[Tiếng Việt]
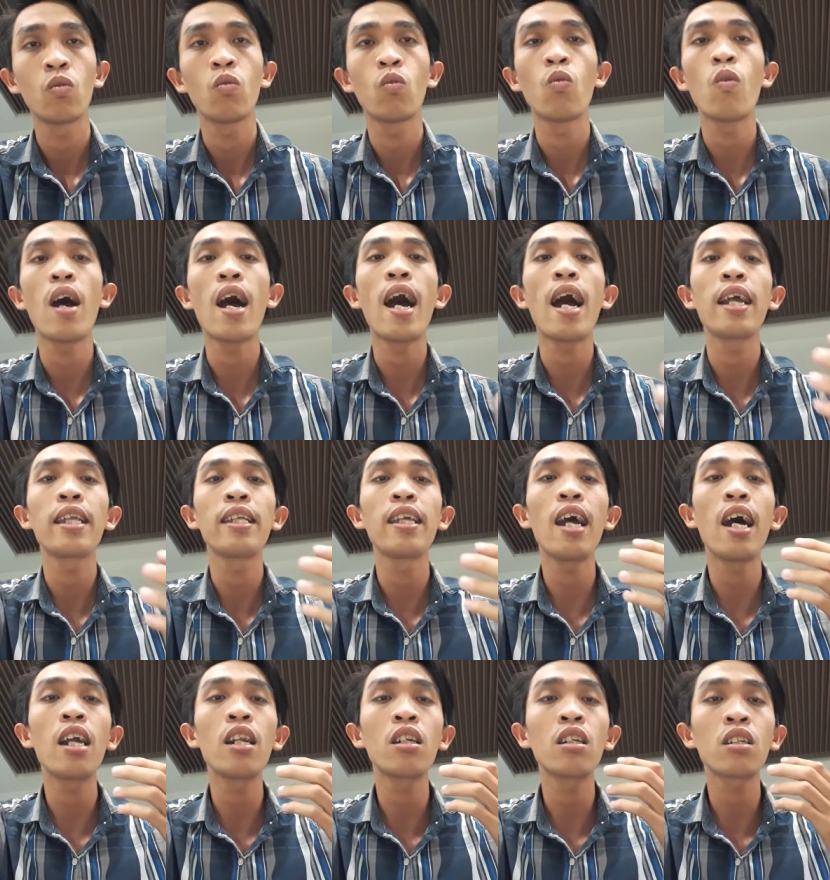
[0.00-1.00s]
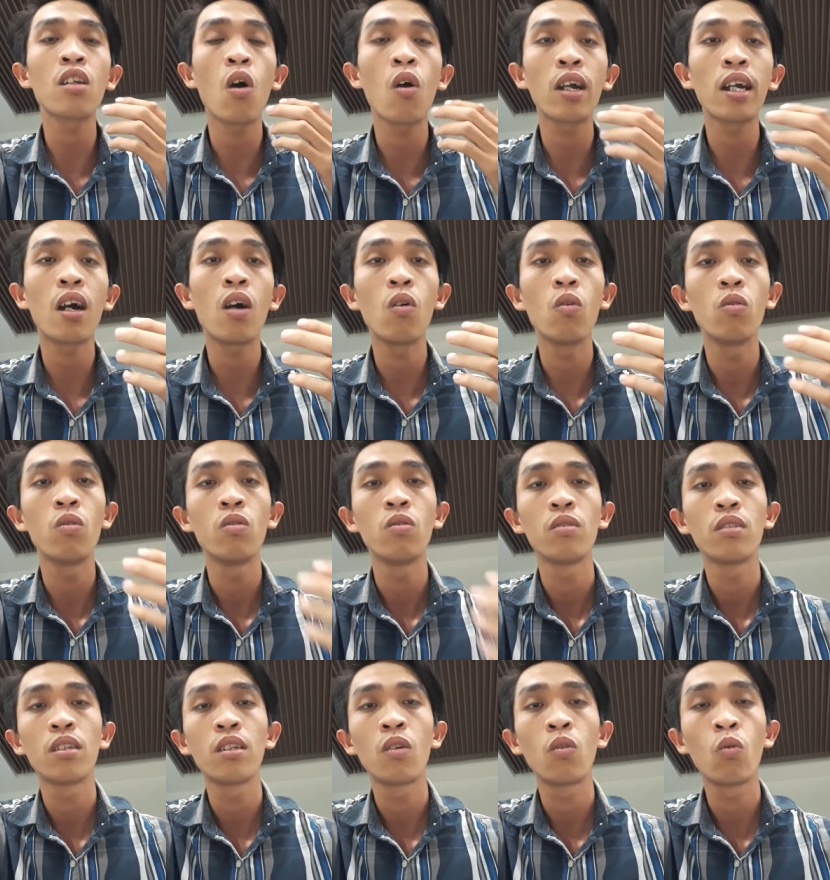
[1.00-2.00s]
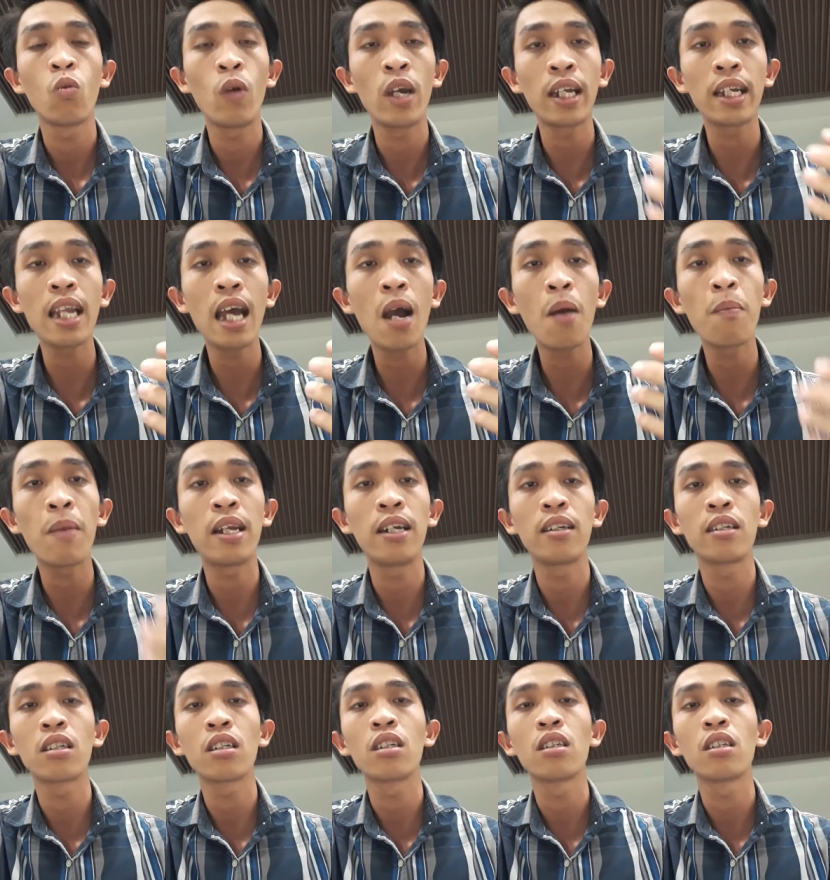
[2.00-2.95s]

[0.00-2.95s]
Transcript: và trên toàn cầu Việt Nam mình